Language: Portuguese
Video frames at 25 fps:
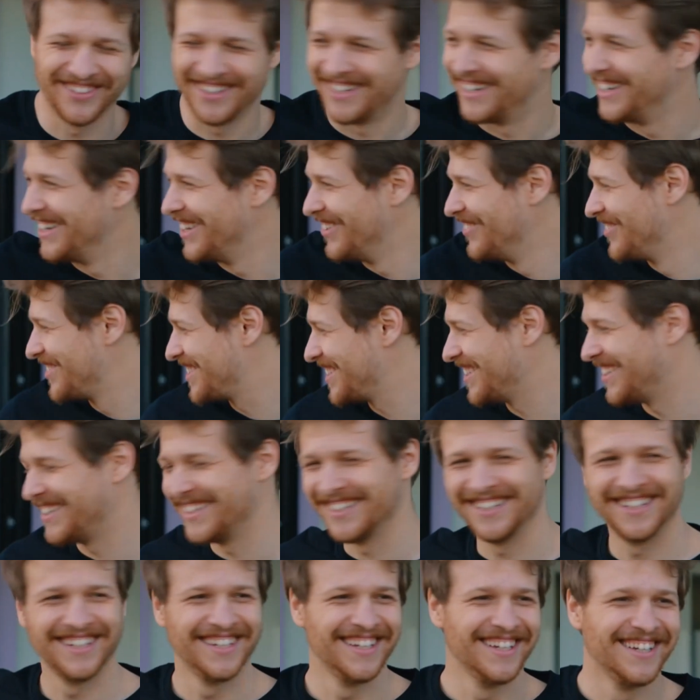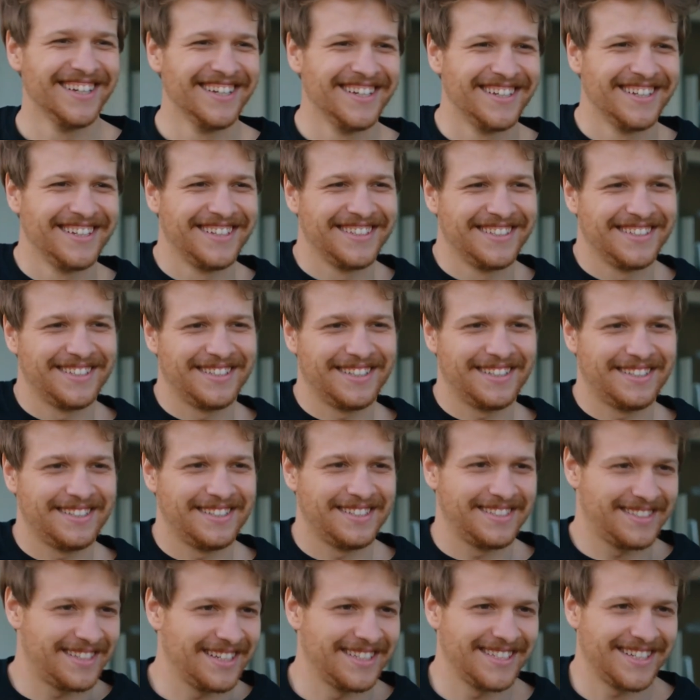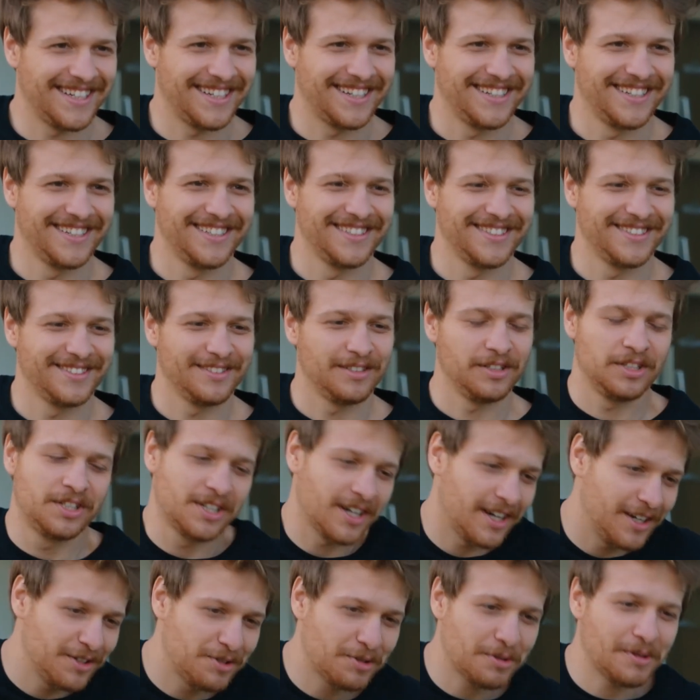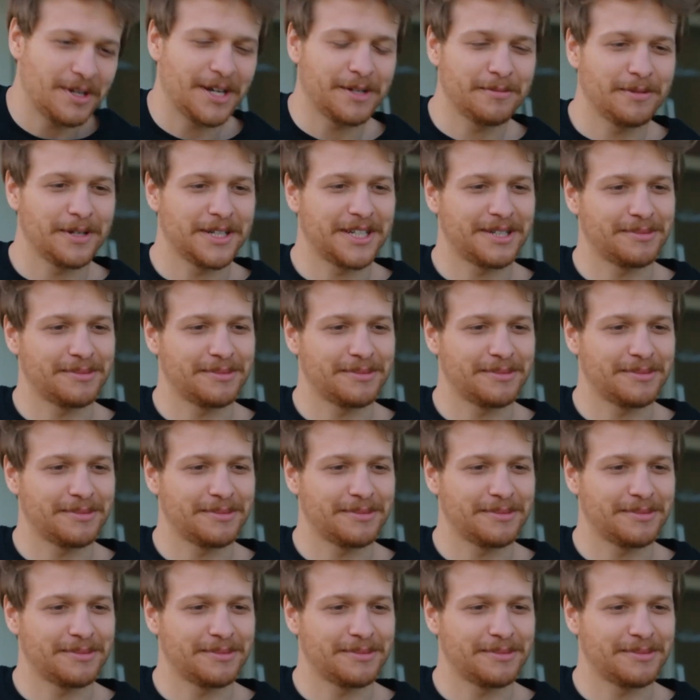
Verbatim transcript: pode estar brincando. De trainee, vai querer que eu faça